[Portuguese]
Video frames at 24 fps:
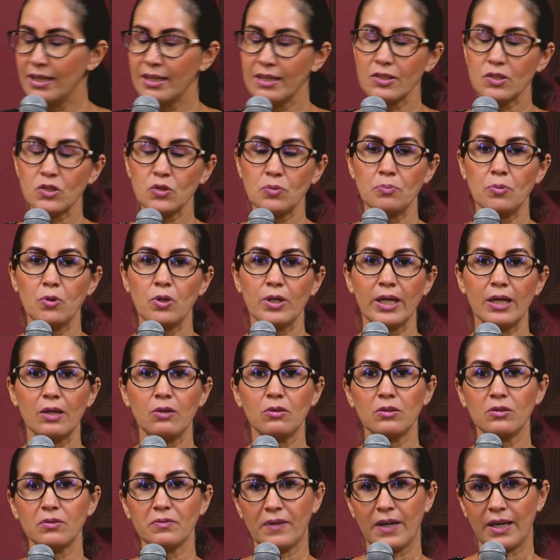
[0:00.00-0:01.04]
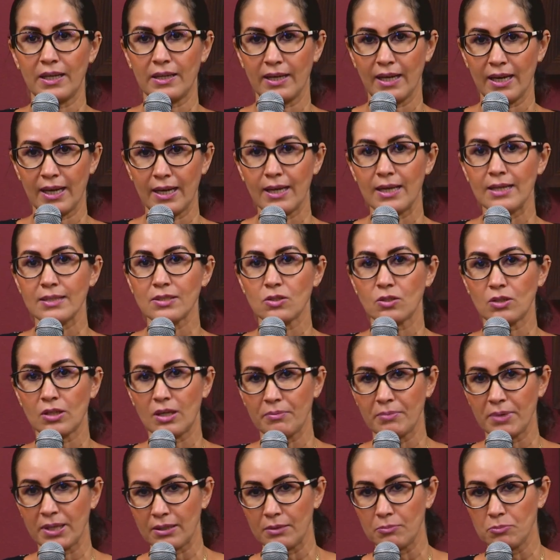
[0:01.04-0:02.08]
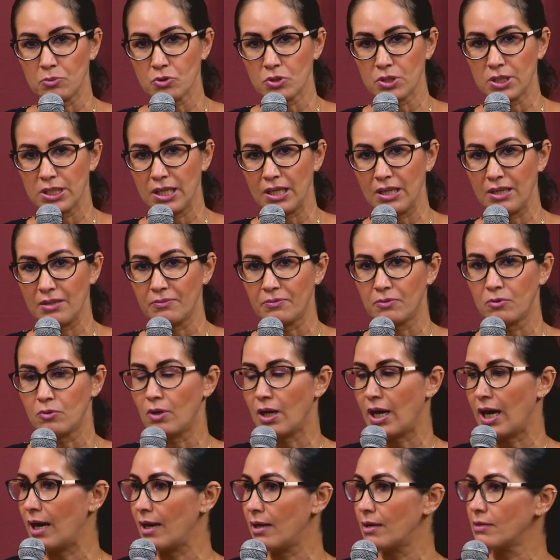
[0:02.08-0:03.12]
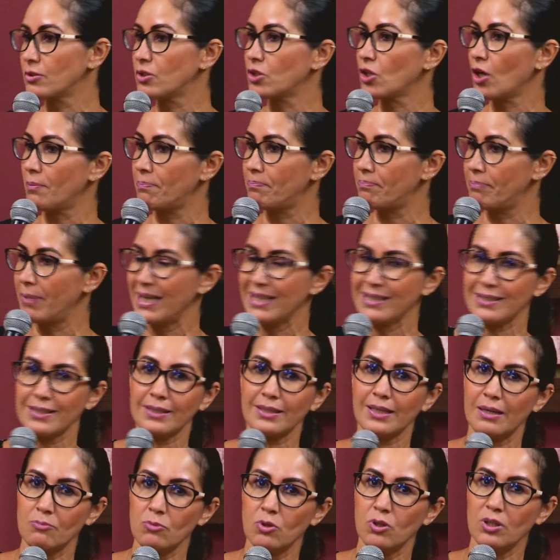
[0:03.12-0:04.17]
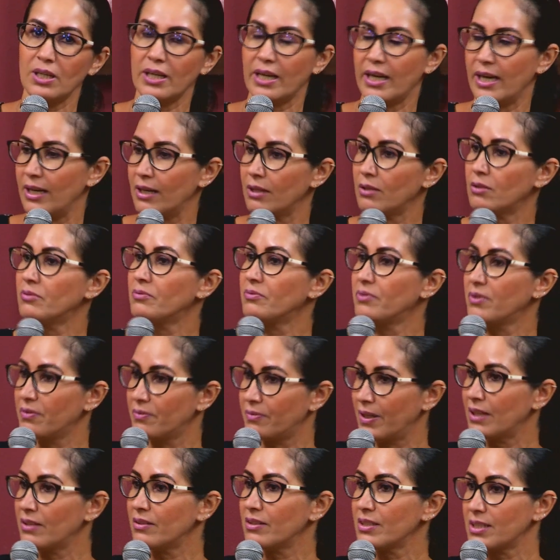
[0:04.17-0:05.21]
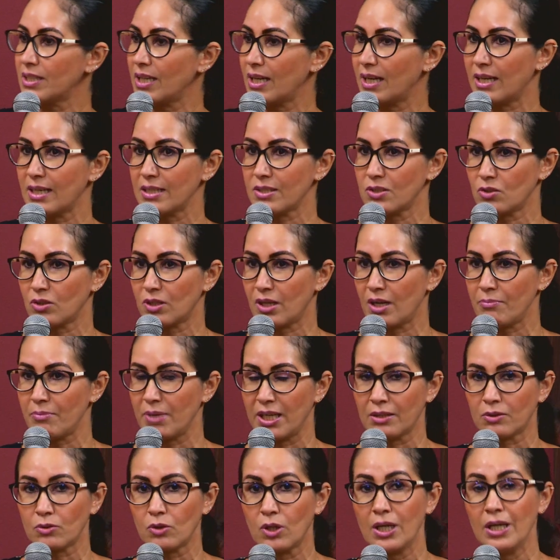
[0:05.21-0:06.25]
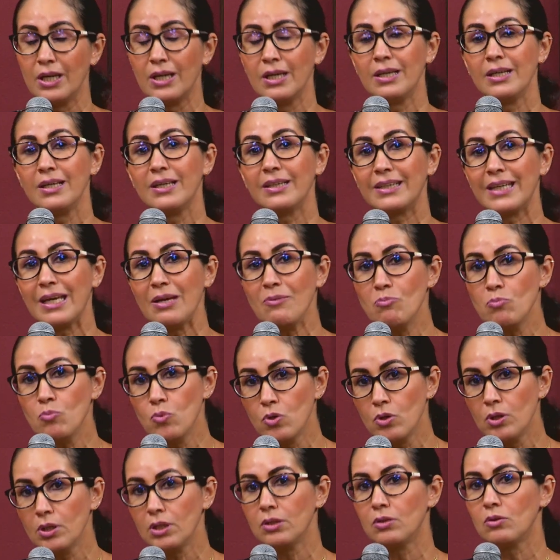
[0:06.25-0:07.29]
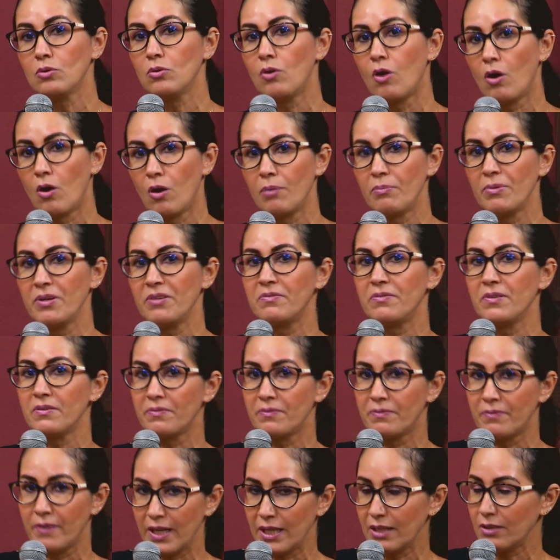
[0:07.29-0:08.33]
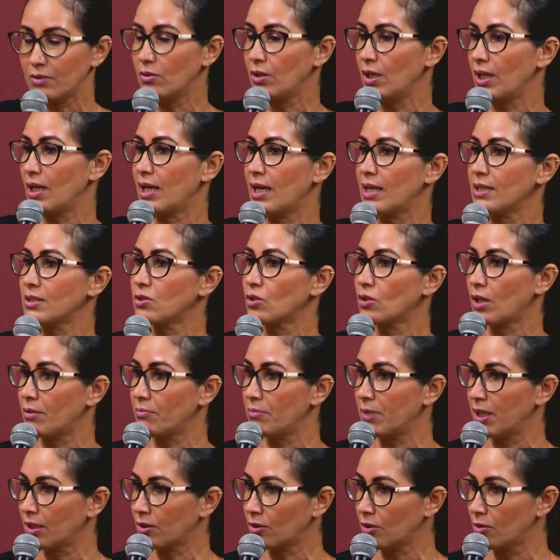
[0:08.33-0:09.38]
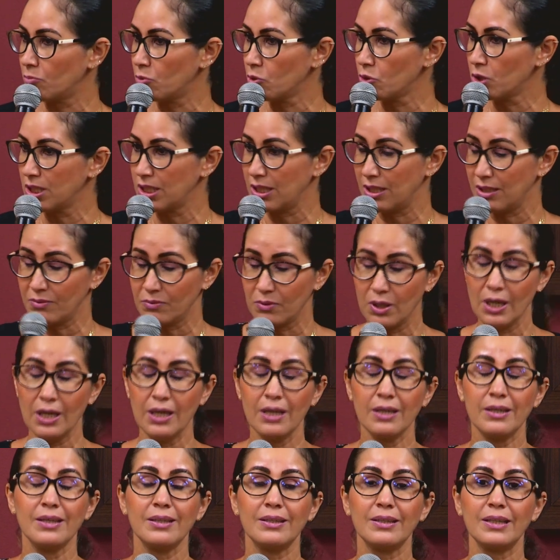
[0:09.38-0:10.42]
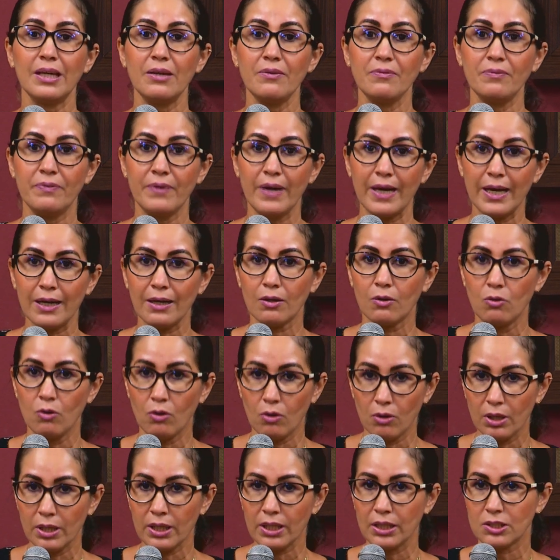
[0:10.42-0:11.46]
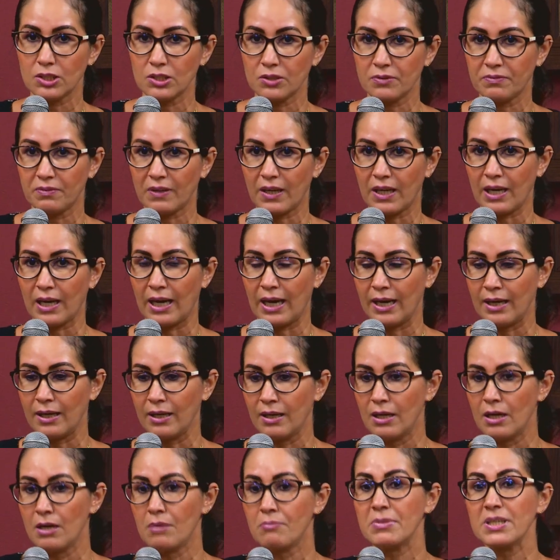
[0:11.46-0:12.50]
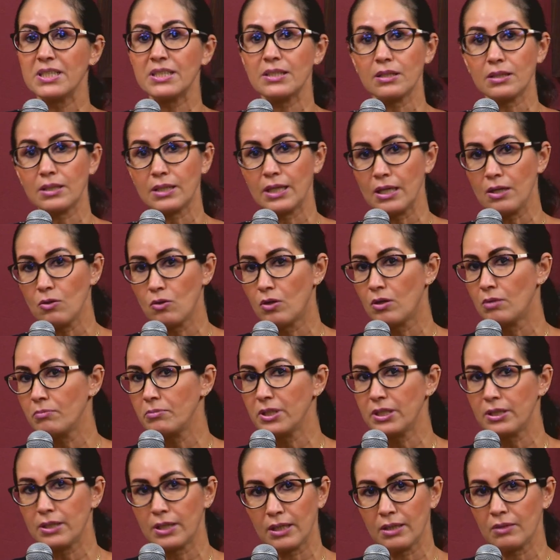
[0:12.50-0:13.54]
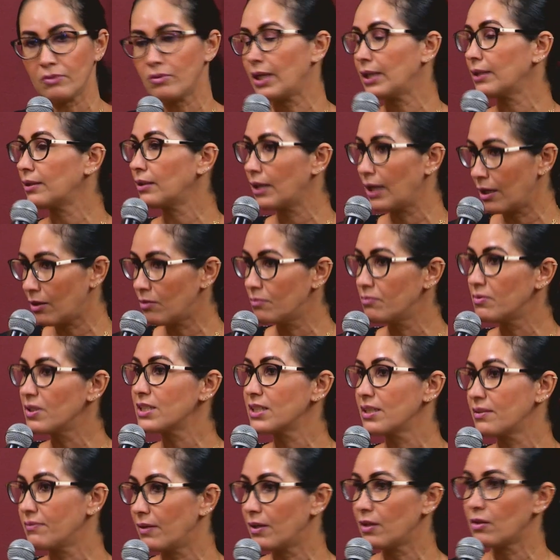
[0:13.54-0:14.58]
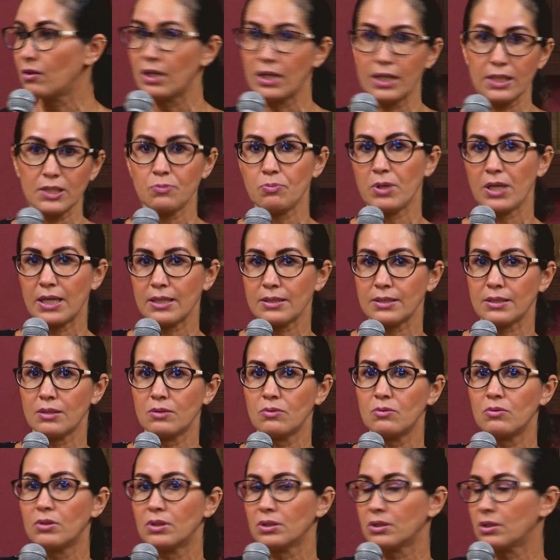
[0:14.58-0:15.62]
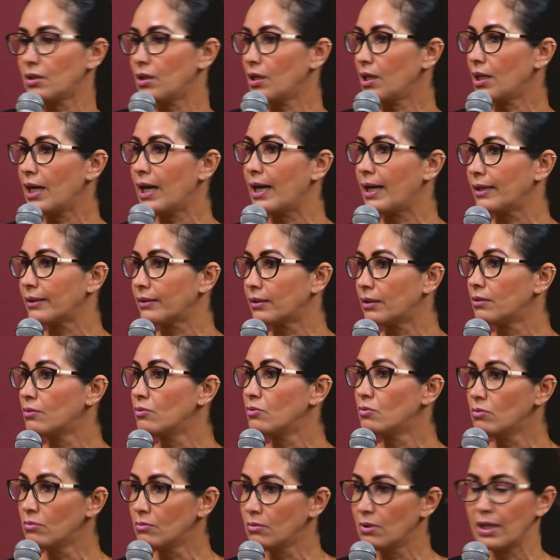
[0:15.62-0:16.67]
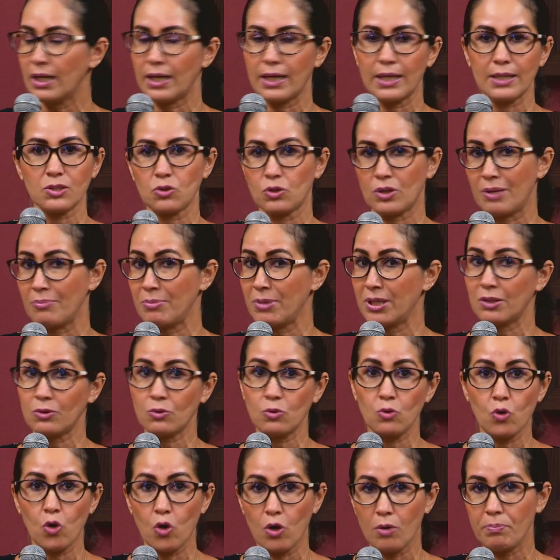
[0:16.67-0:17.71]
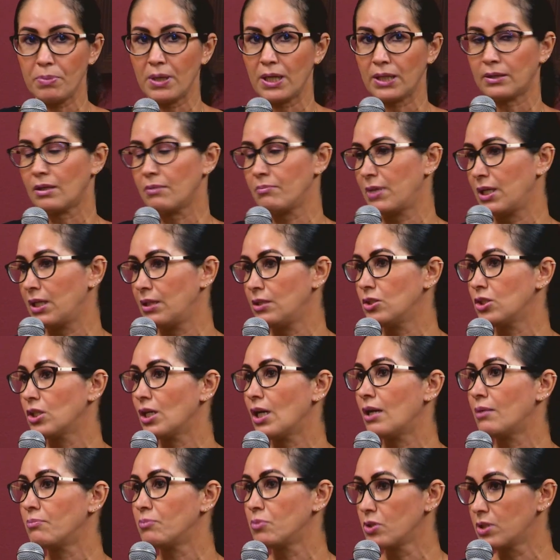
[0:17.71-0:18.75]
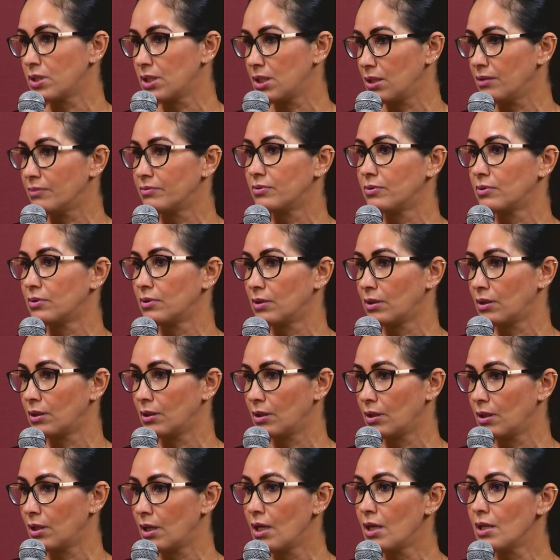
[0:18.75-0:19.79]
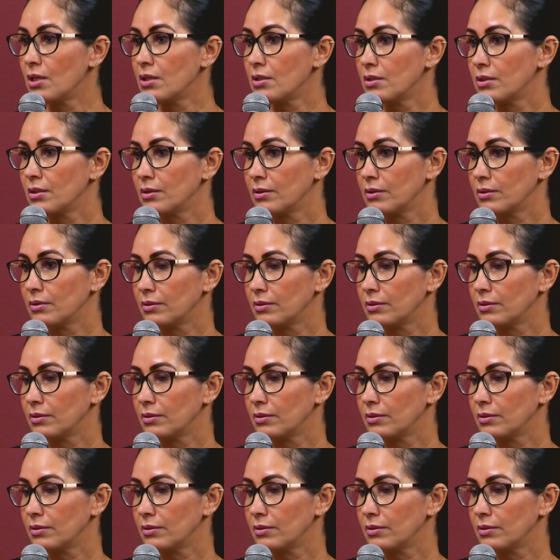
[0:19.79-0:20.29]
isso, porque quando fala em relacionamento abusivo, só pensa na mulher vivendo esse relacionamento. E tem muito homem vivendo um relacionamento abusivo que tem vergonha de falar, mas que tem homem tendo até, como você falou, a respiração controlada num relacionamento completamente abusivo. Sim, e